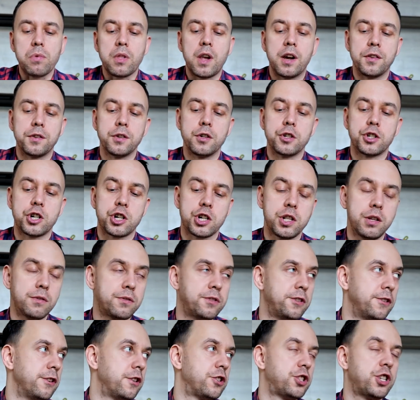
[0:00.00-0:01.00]
А то я
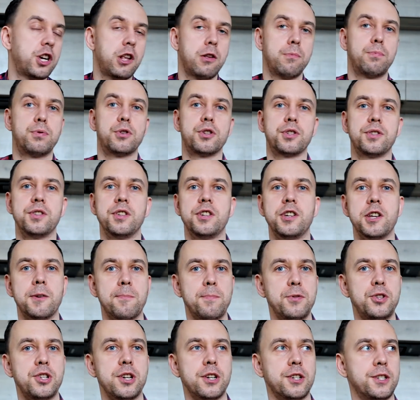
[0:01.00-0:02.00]
шашлык всегда жарю просто на
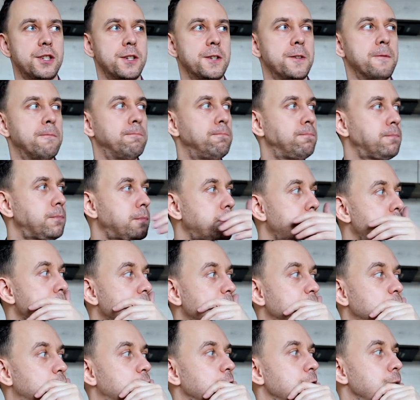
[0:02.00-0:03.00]
кирпичах здесь.
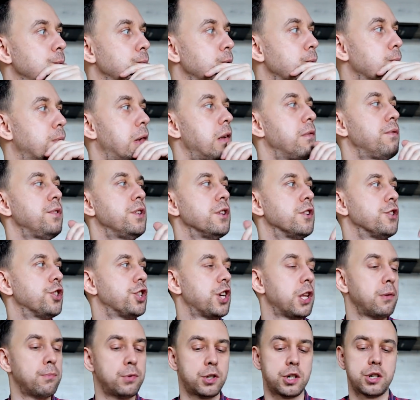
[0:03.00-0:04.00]
Сидим на ну, бревне и
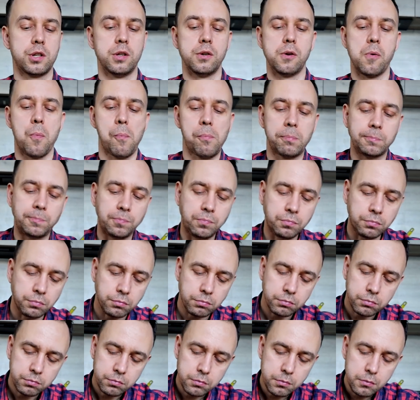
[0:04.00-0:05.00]
жарим шашлык.
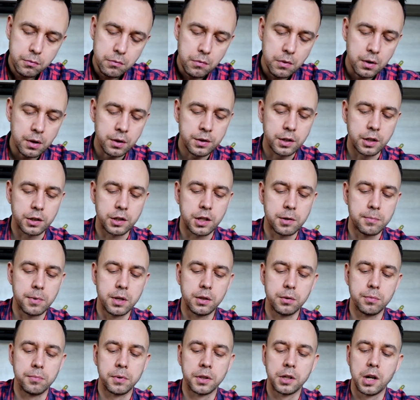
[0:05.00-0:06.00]
Надо
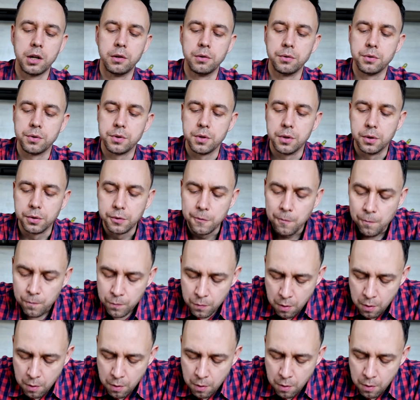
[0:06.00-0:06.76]
нормальную мангальную сделать.